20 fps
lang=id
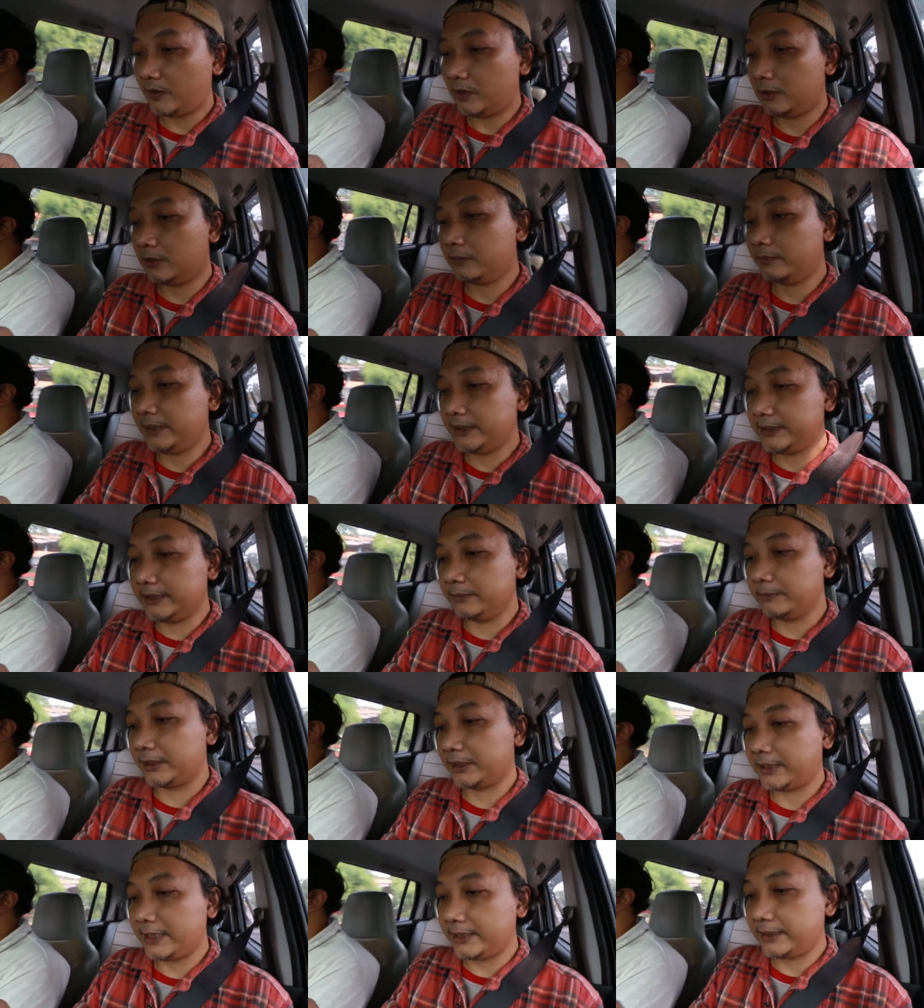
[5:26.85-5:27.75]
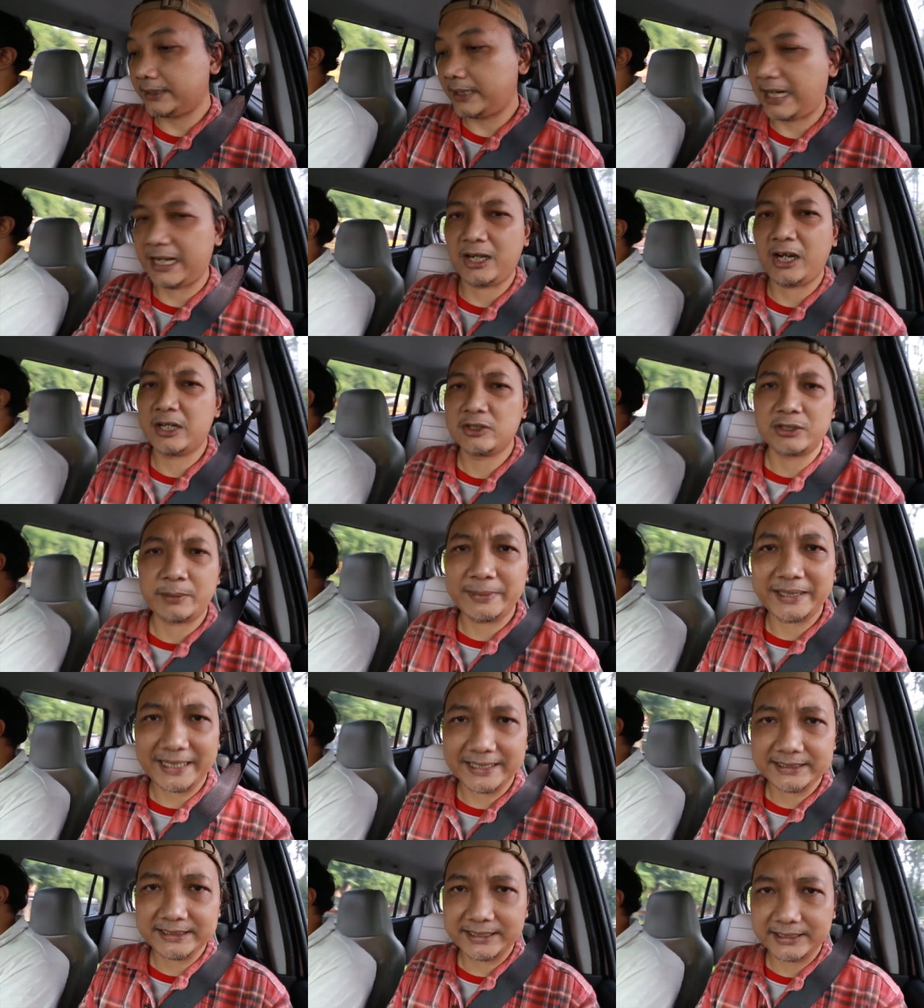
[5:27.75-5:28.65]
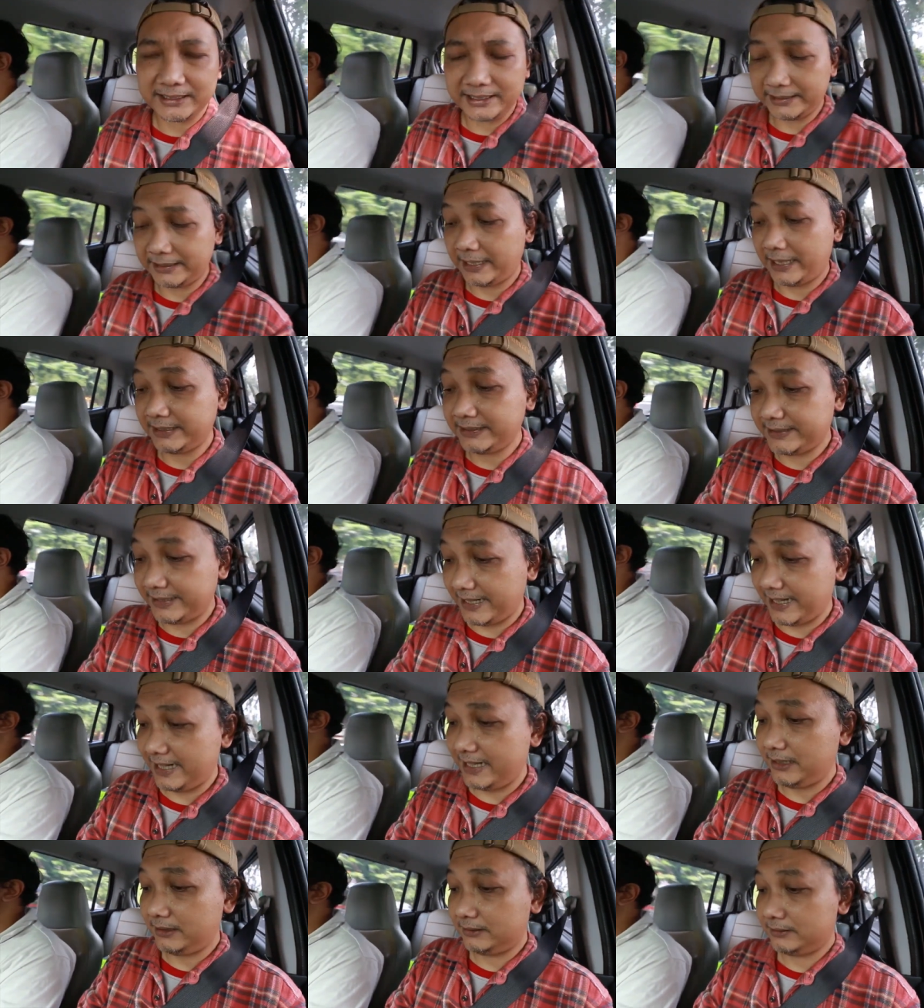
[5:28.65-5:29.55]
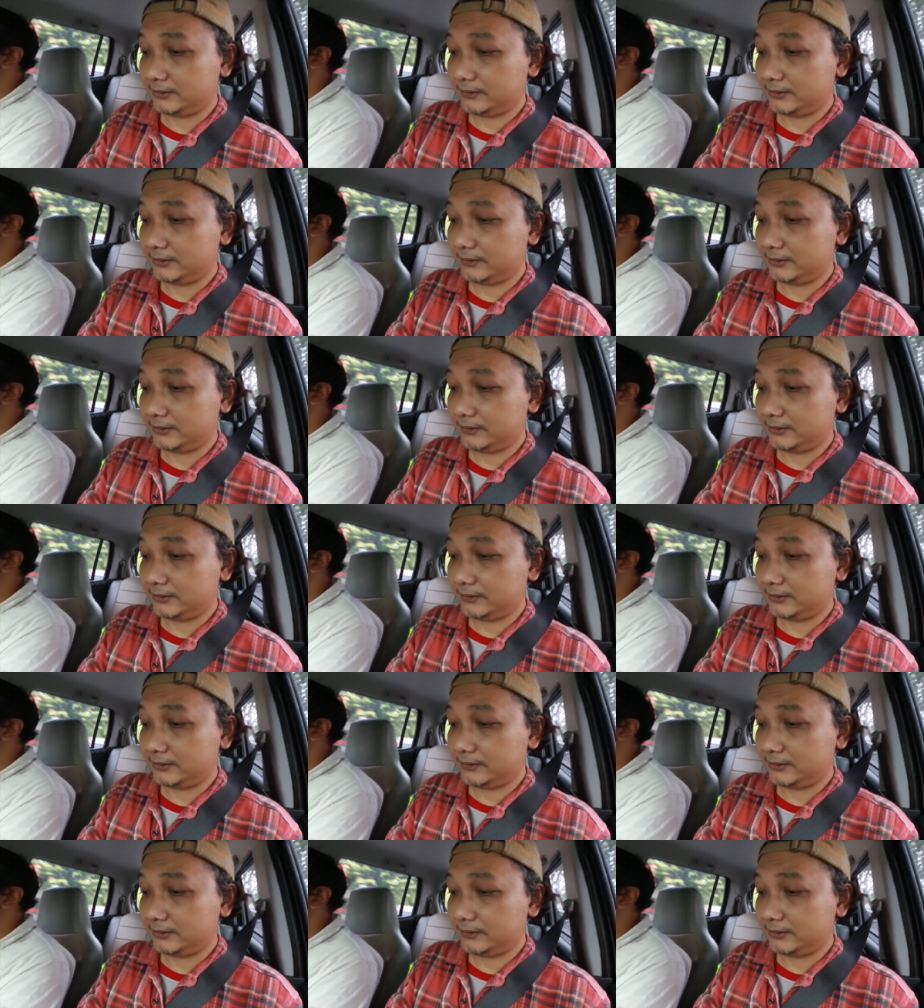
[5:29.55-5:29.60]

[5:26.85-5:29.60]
Om izin bertanya, anak nggak usah minta izin, tanya aja